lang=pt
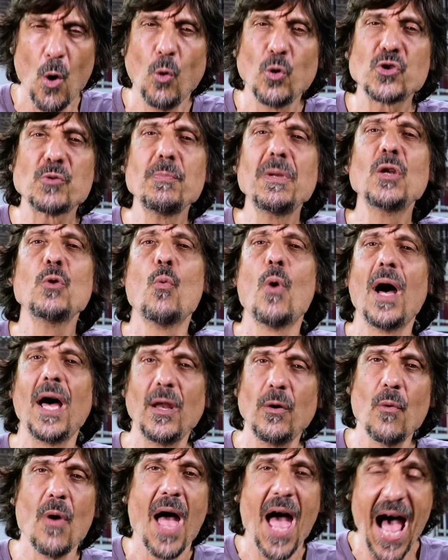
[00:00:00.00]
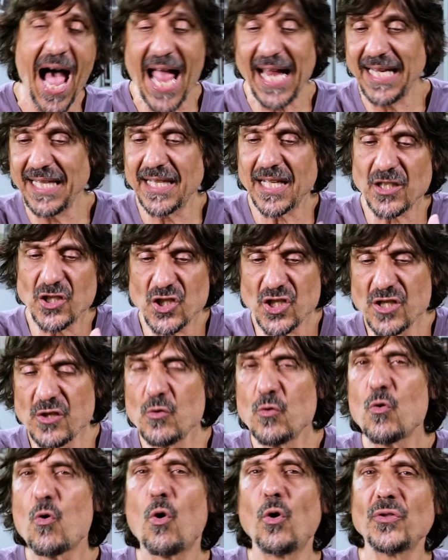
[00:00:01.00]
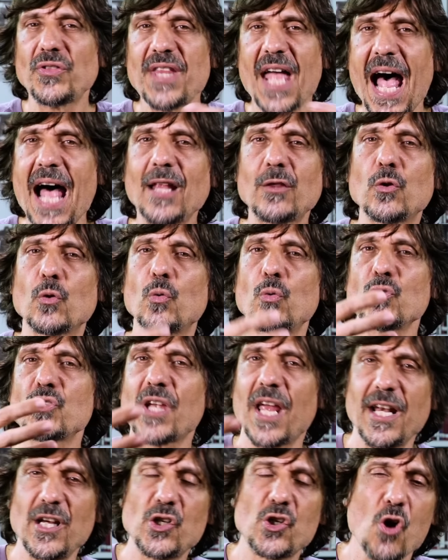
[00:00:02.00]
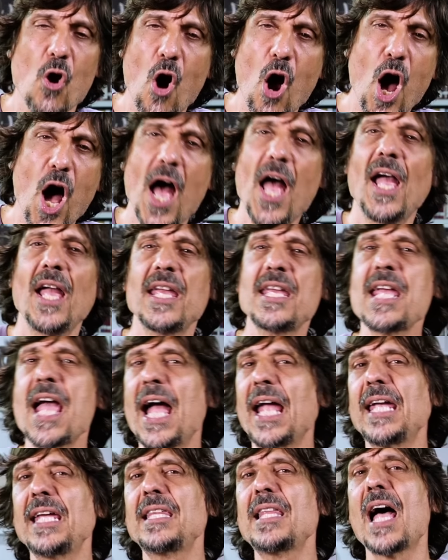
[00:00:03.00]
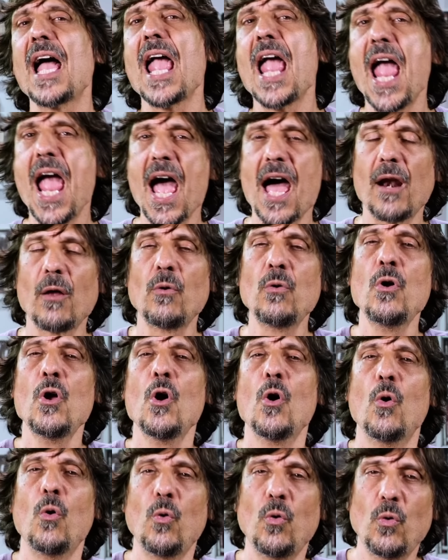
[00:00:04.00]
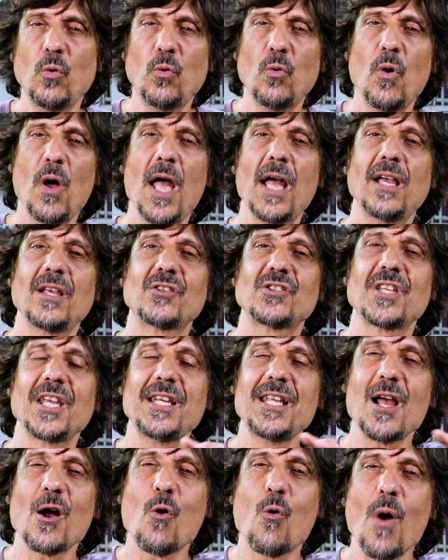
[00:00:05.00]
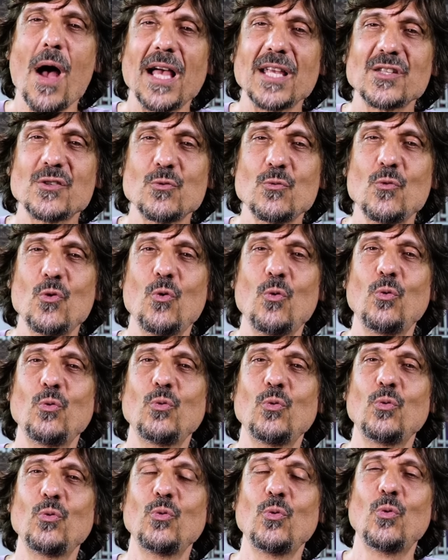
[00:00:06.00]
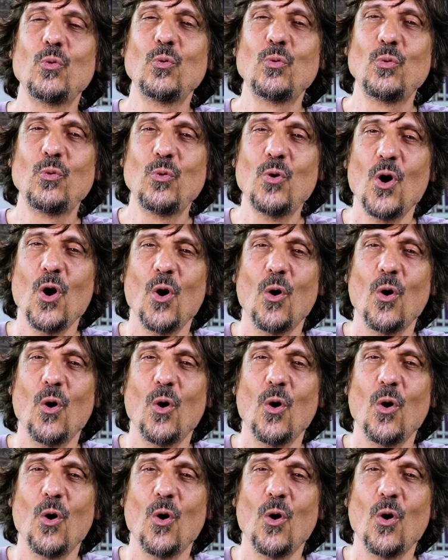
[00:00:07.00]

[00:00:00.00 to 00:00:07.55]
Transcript: Os minuano ainda tinham contato com os carijó e ainda eram um. É, seria quase um, um,